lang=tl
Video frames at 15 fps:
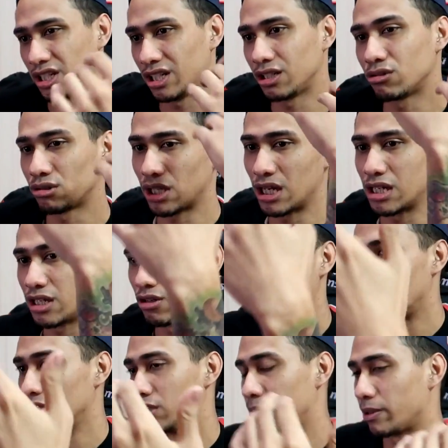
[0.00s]
Hilig ko talaga yung
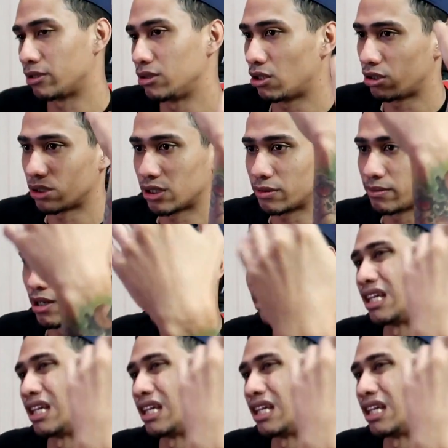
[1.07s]
kotse, pero hindi ako nagtrabaho.